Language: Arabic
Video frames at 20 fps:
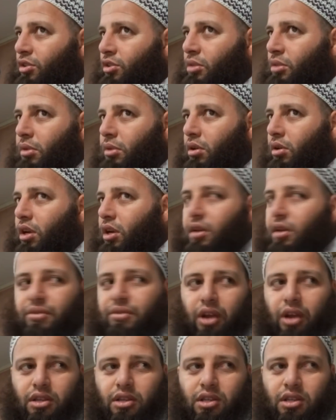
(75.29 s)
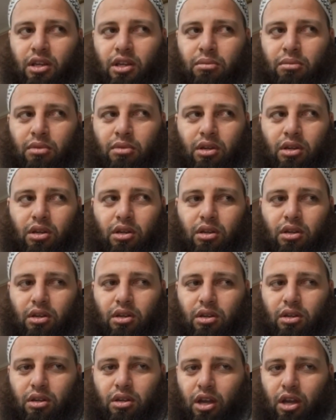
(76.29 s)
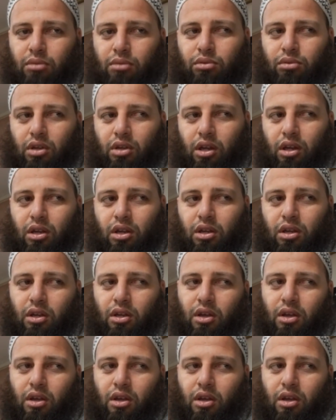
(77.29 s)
وزعما والله لا فرحت يعني من الحمد لله